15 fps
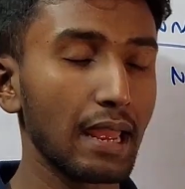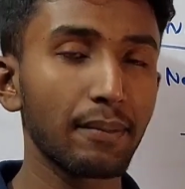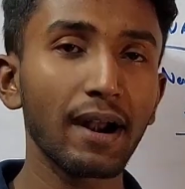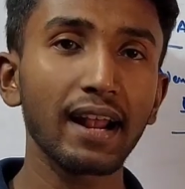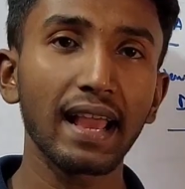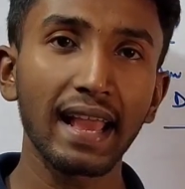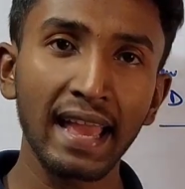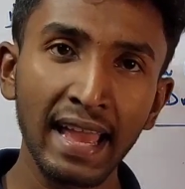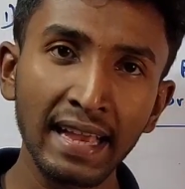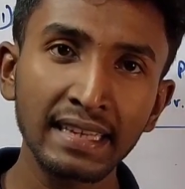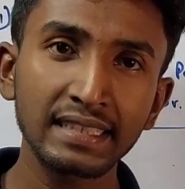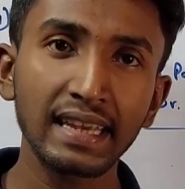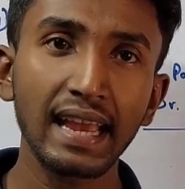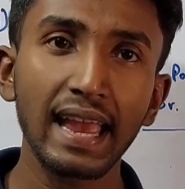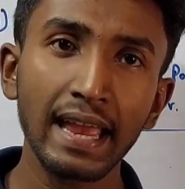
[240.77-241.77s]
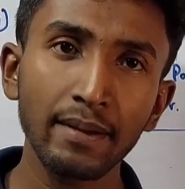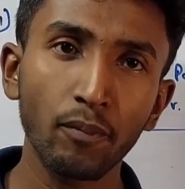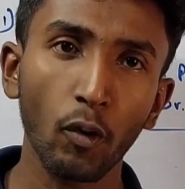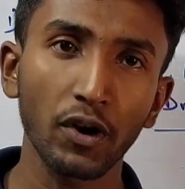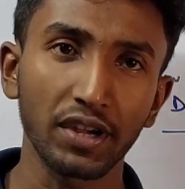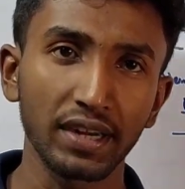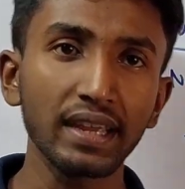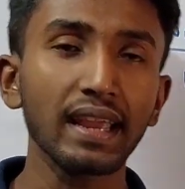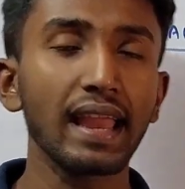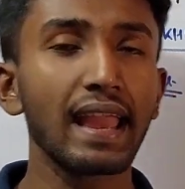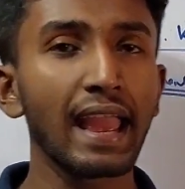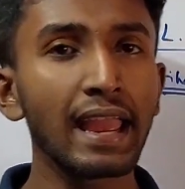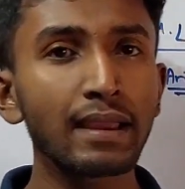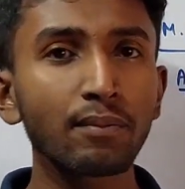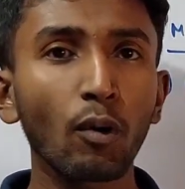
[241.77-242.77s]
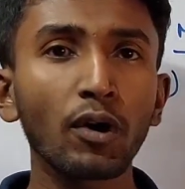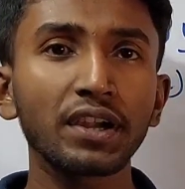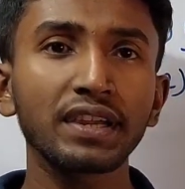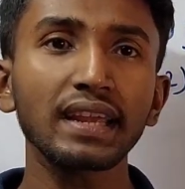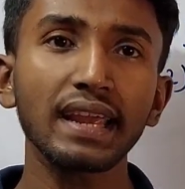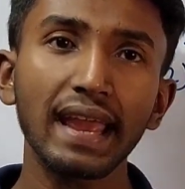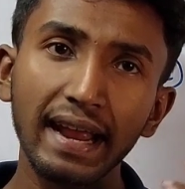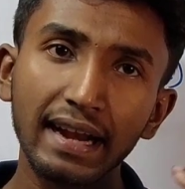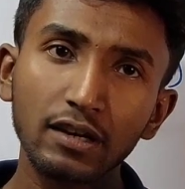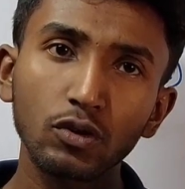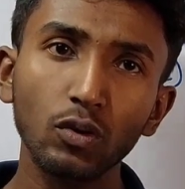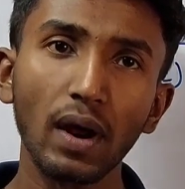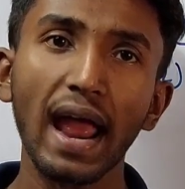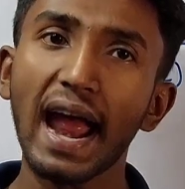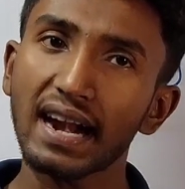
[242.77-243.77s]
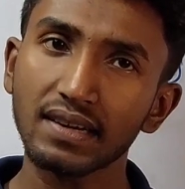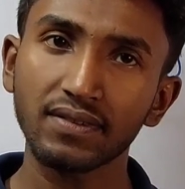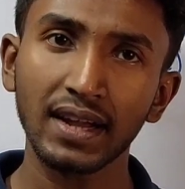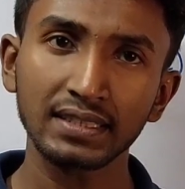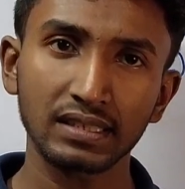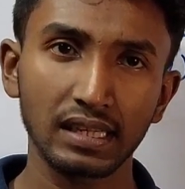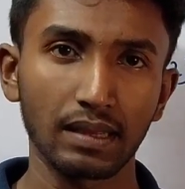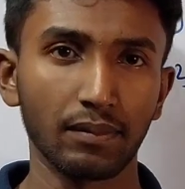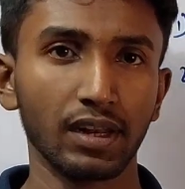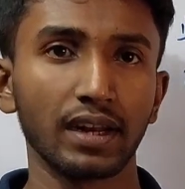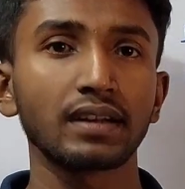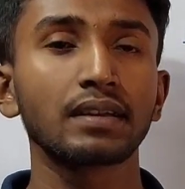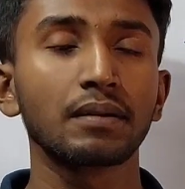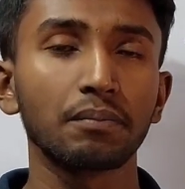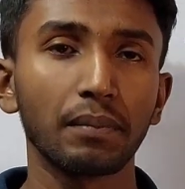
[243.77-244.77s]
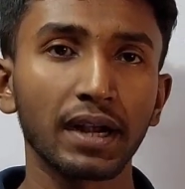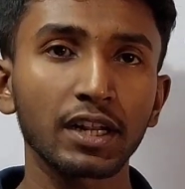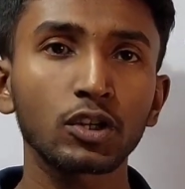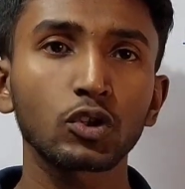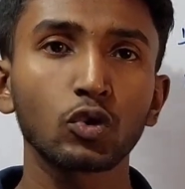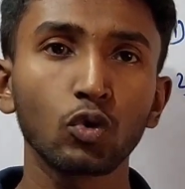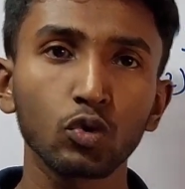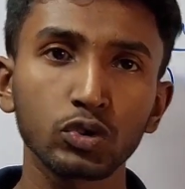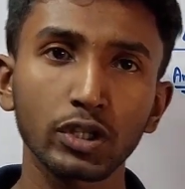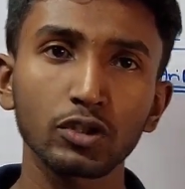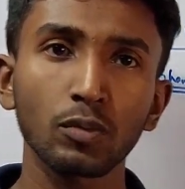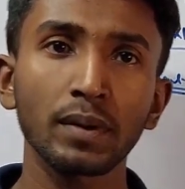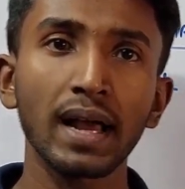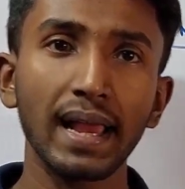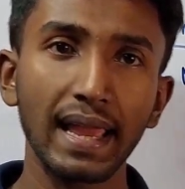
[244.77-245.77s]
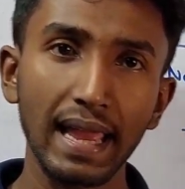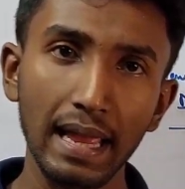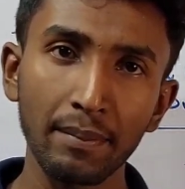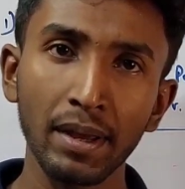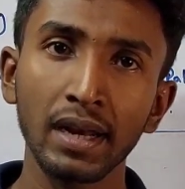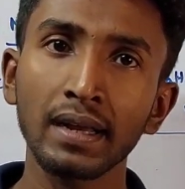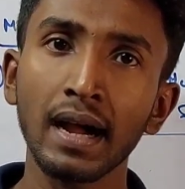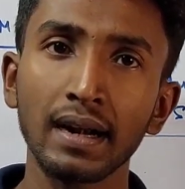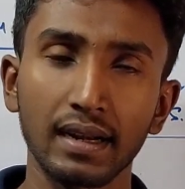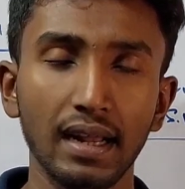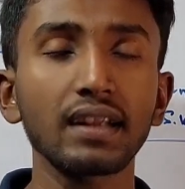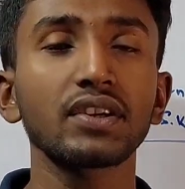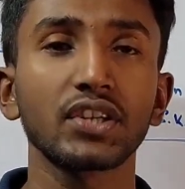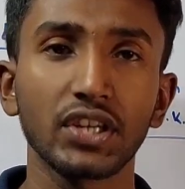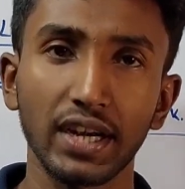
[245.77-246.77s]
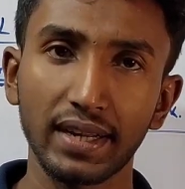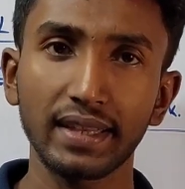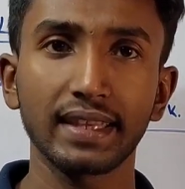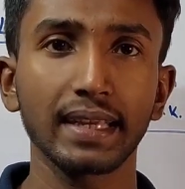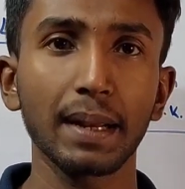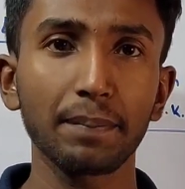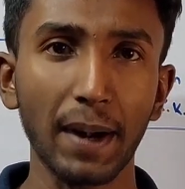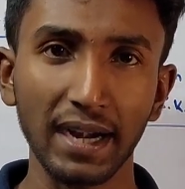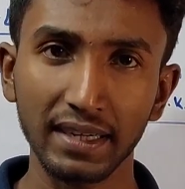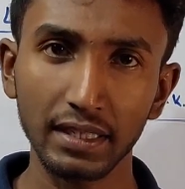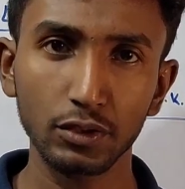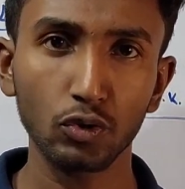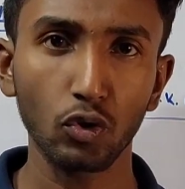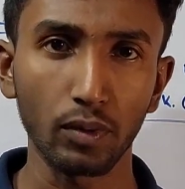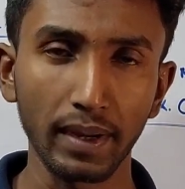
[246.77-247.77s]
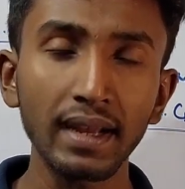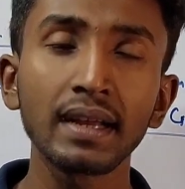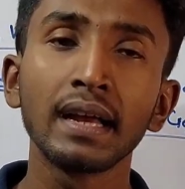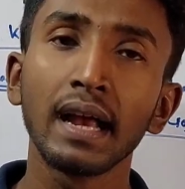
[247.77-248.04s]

এবার এই যে এই বইটি এই বইটি একটু অ্যাডভান্স লেভেলের মানে শুরুতে তোমরা এম এল খান্না সেটার থেকে প্র্যাকটিস করবে